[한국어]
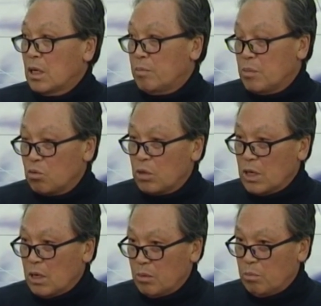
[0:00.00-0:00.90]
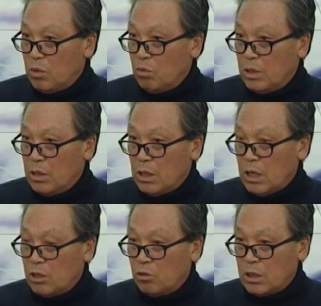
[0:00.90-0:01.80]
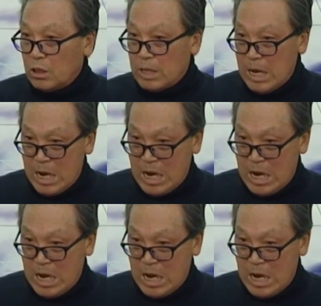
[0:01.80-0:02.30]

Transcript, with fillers: 예, 미국에 가면 미국의 이 학교차는